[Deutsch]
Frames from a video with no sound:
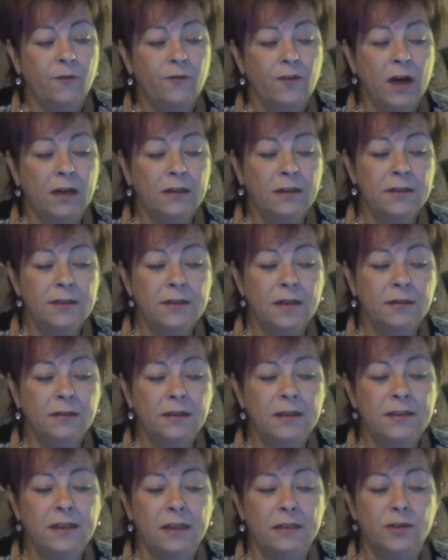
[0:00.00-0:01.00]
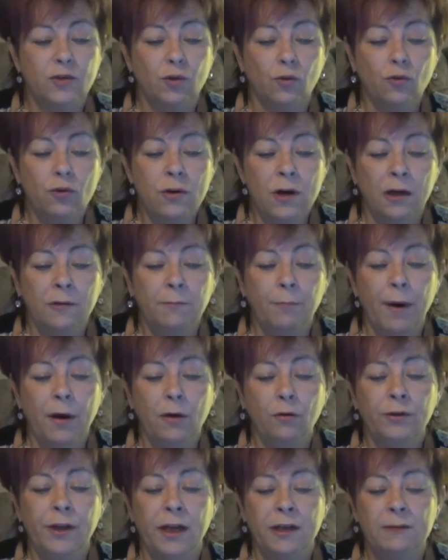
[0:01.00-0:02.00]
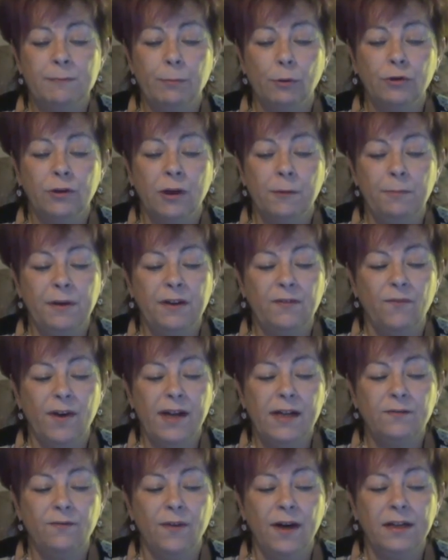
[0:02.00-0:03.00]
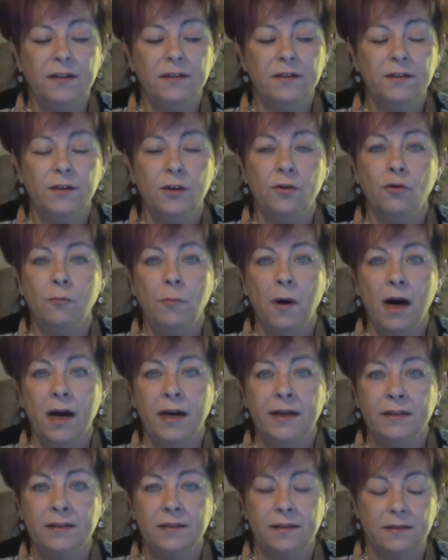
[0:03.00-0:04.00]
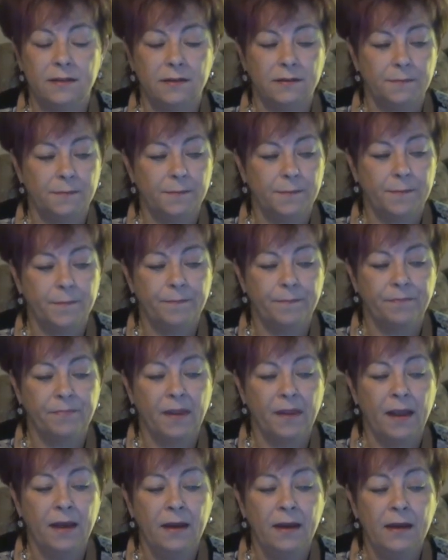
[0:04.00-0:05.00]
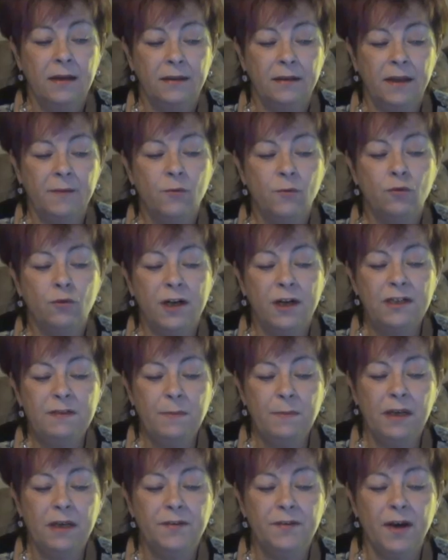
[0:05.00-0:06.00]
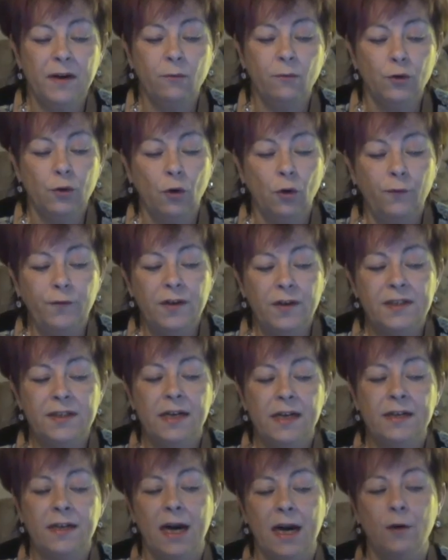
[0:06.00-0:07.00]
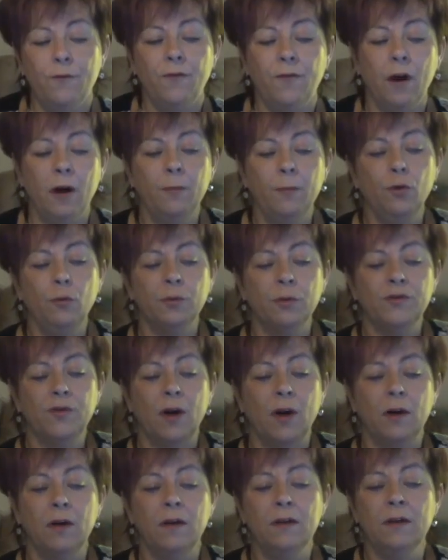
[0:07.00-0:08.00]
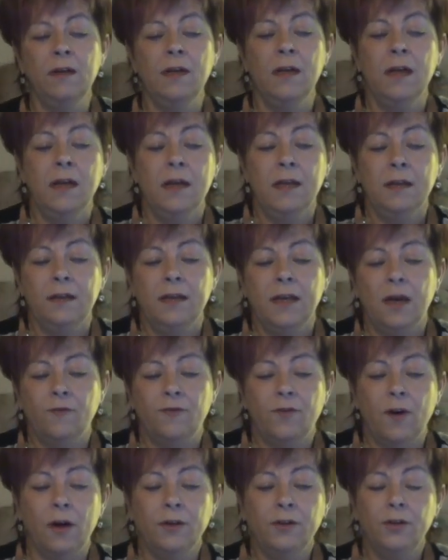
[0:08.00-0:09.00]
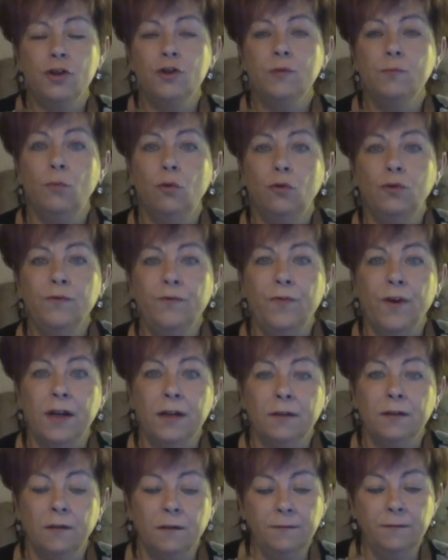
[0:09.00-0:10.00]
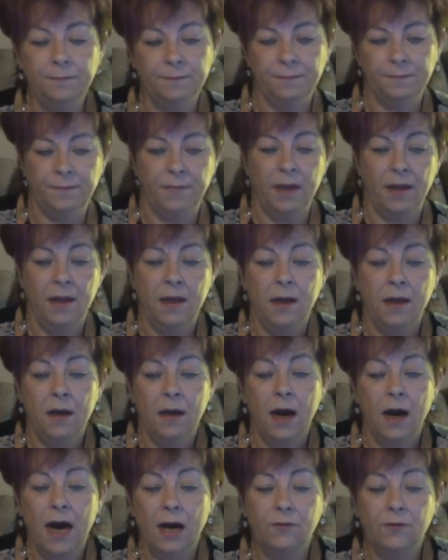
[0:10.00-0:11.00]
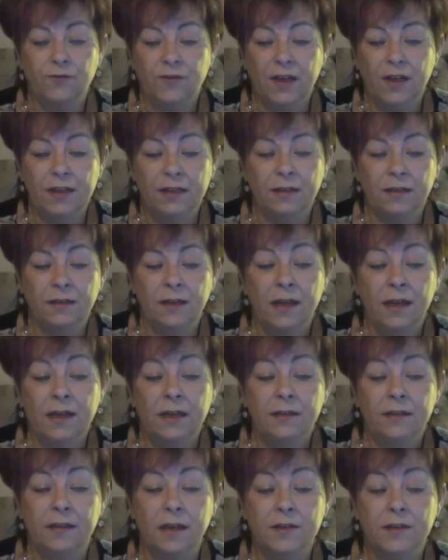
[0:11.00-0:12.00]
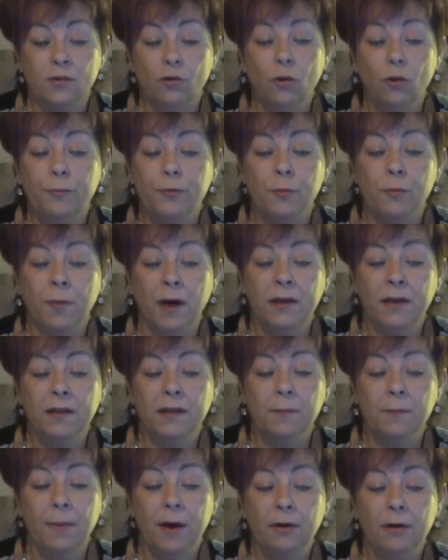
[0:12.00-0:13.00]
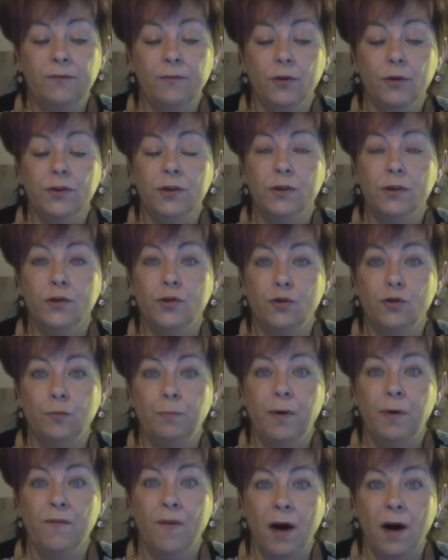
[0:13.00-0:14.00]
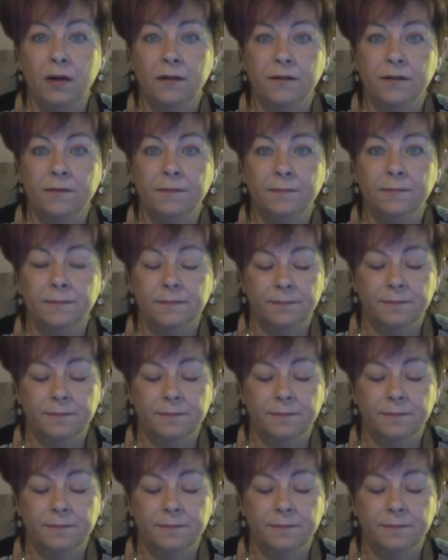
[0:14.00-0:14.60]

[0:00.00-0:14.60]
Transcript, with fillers: Afghanistan ist als Drogenanbau- und Exportgebiet weltweit die Nummer 1. Dem US-Militär wurde offiziell die Aufgabe übertragen, die afghanischen Mohnfelder, auf denen das Opium angebaut wird, zu bewachen.